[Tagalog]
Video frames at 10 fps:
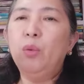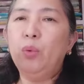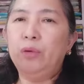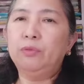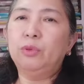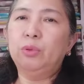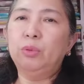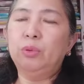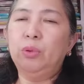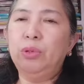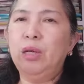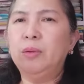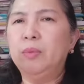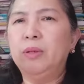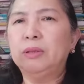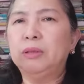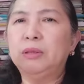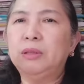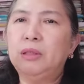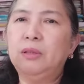We have to, or oh, we must
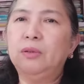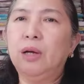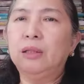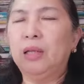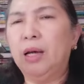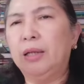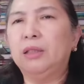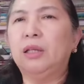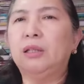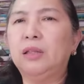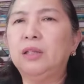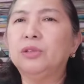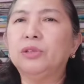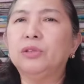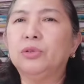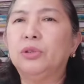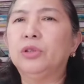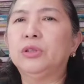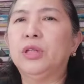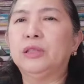see yung at ating intention or
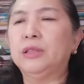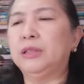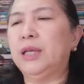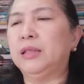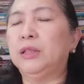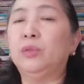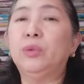yung trust niya sa atin.